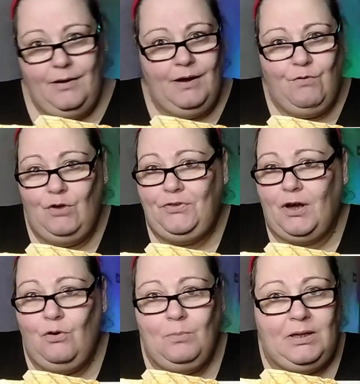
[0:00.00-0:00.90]
una volta
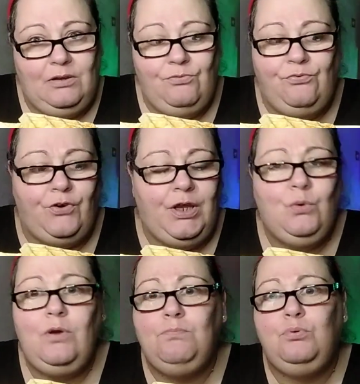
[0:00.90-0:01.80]
che lo metti in
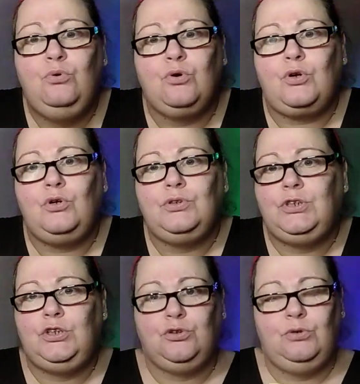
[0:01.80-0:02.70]
frigo il burro
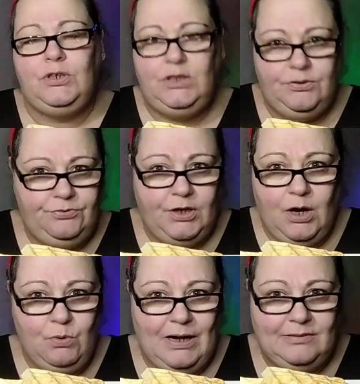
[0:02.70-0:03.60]
si solidifica
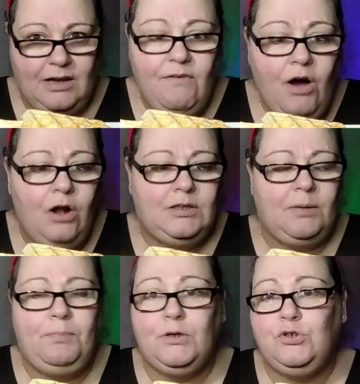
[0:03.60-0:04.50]
un'altra volta,
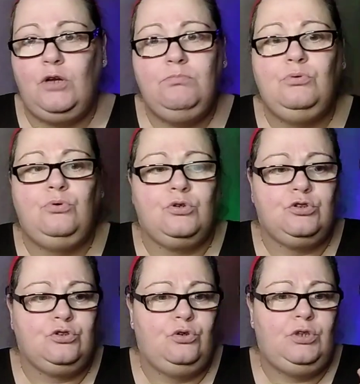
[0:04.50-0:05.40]
perciò il burro
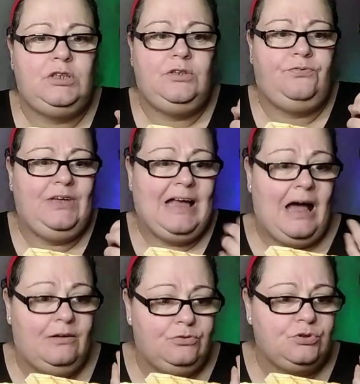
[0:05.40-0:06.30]

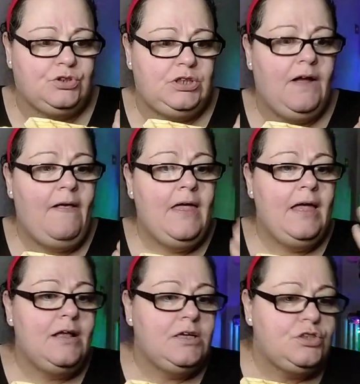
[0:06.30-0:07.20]
solidificandosi
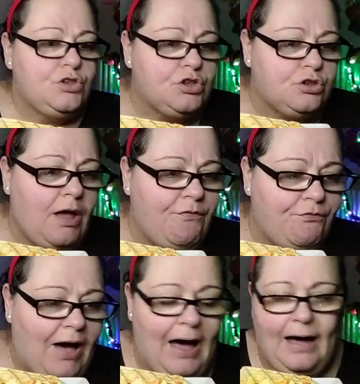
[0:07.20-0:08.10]
sto a
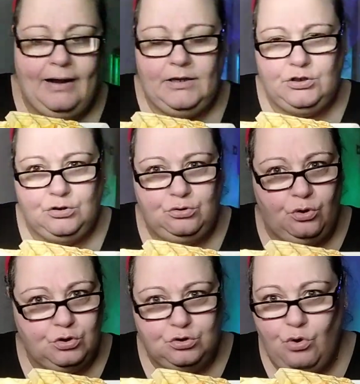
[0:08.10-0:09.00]
fare
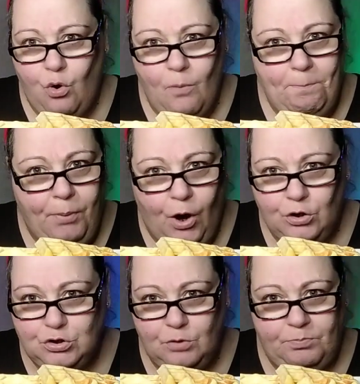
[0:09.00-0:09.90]
sto, sto
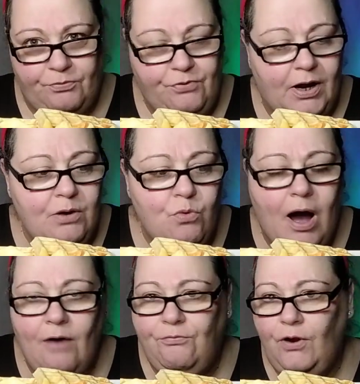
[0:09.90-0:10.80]
composto per fare i
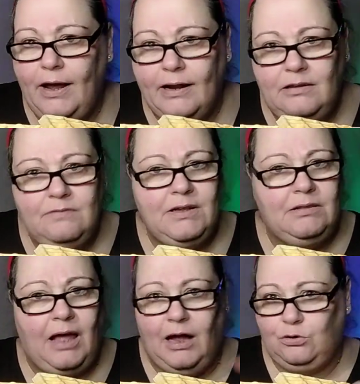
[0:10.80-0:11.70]
waffle era
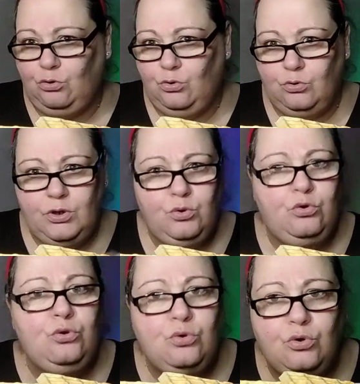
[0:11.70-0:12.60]
diventato
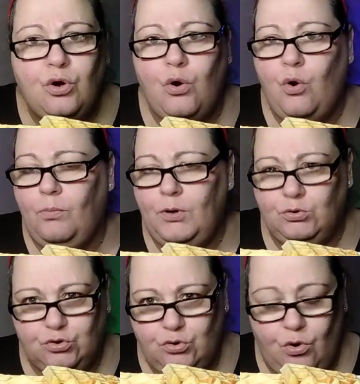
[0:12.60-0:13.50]
duro come
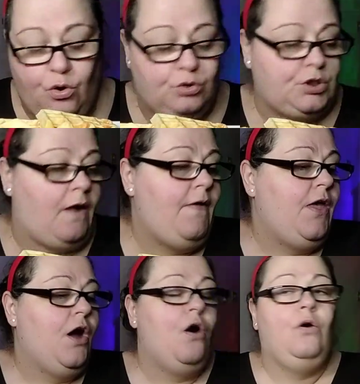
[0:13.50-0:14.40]
non so cosa.
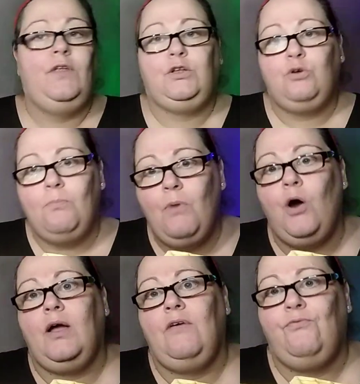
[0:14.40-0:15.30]
Ho detto,
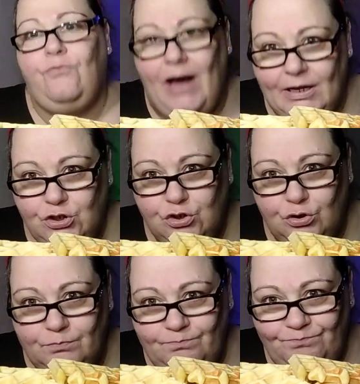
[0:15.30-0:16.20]
mo che faccio?
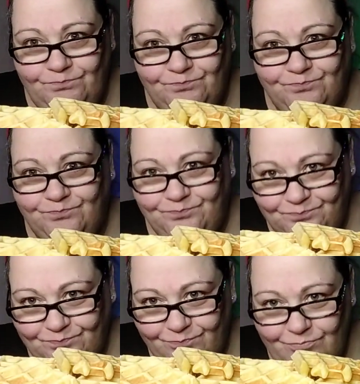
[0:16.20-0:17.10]

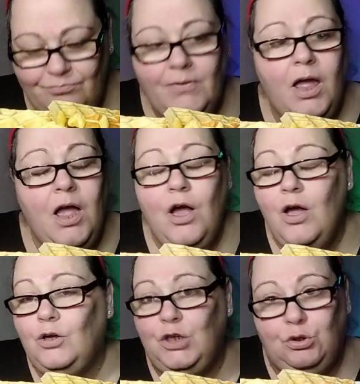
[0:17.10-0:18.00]

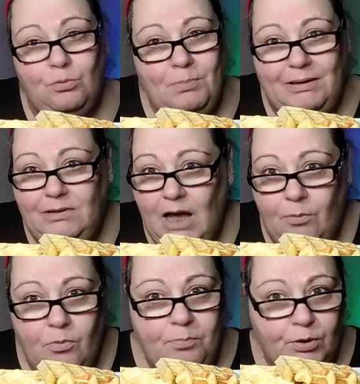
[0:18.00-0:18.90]
Ho detto,
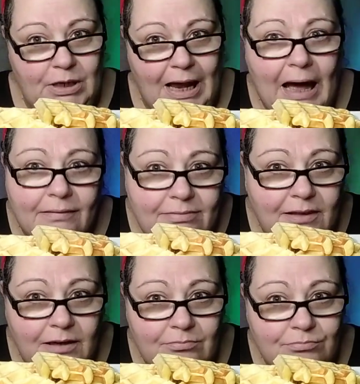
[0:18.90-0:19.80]
mettiamo un po' di
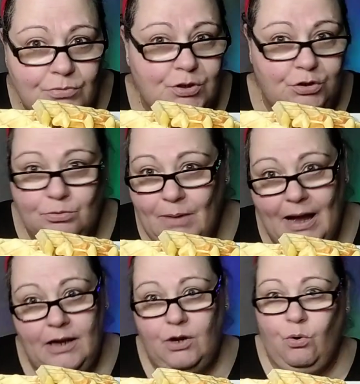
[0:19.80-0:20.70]
latte? Ho detto,
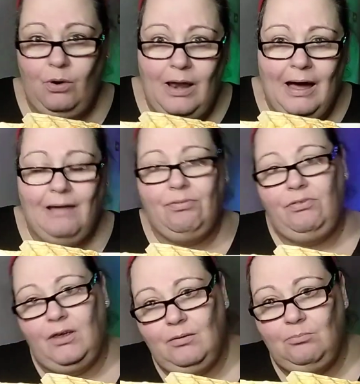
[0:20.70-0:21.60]
magari col
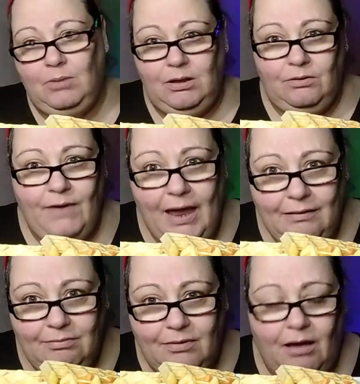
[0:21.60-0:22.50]
latte mi
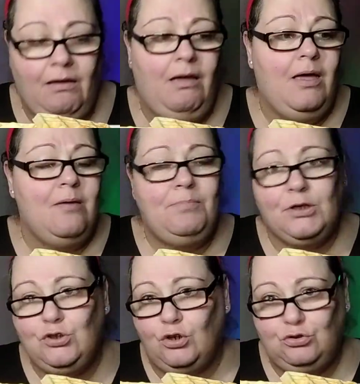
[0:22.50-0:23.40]
diventa.
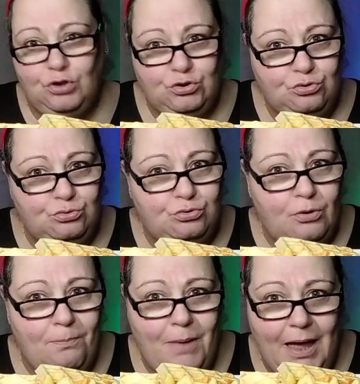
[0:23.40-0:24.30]
Perciò ci ho
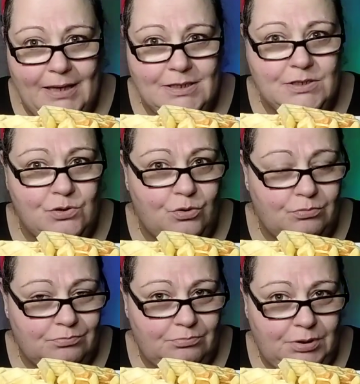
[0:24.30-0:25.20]
aggiunto
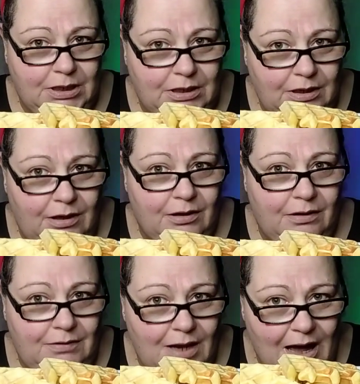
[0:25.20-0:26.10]
mezzo
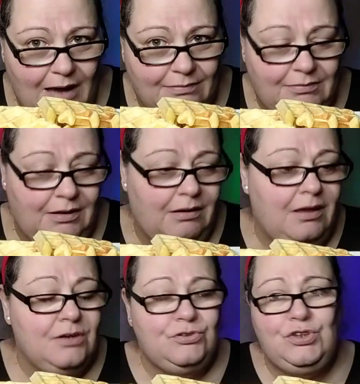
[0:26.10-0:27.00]
bicchiere di latte.
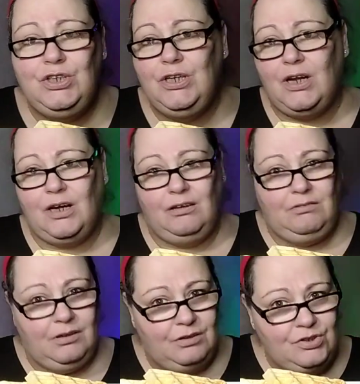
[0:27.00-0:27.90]
Gira che
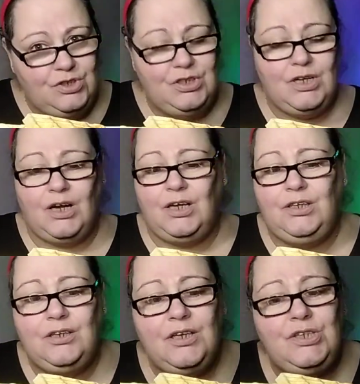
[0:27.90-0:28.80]
ti rigira, che
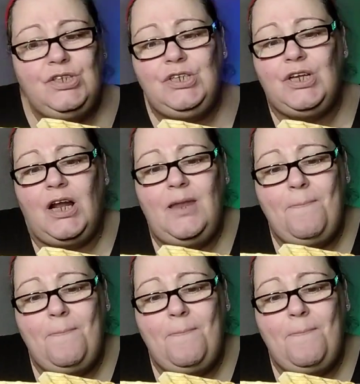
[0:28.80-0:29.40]
ti rigira,